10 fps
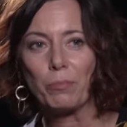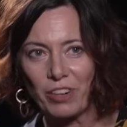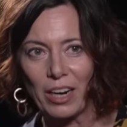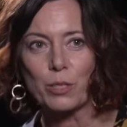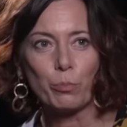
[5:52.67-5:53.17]

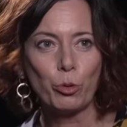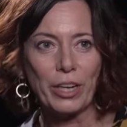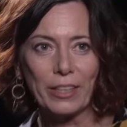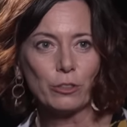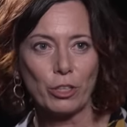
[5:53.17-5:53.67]
Fallers Buch
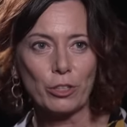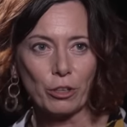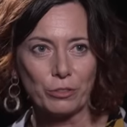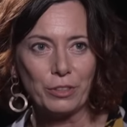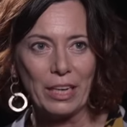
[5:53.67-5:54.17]
geht natürlich noch
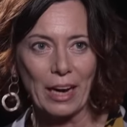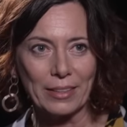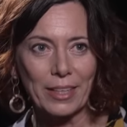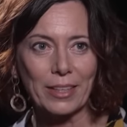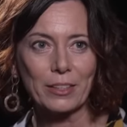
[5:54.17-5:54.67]
in viele
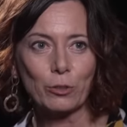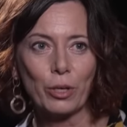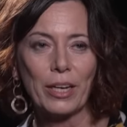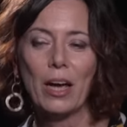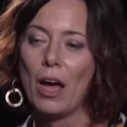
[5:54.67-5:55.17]
andere
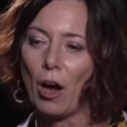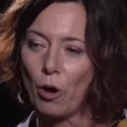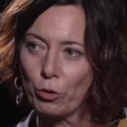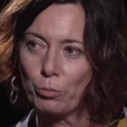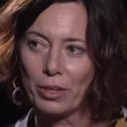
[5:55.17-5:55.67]
Richtungen,
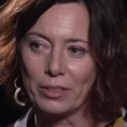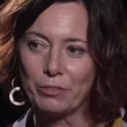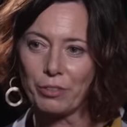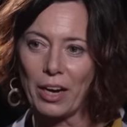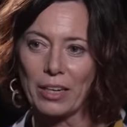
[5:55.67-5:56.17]
auch über die
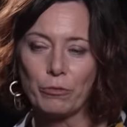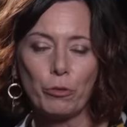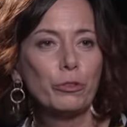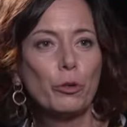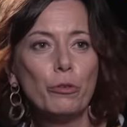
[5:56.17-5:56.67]
Frage, wofür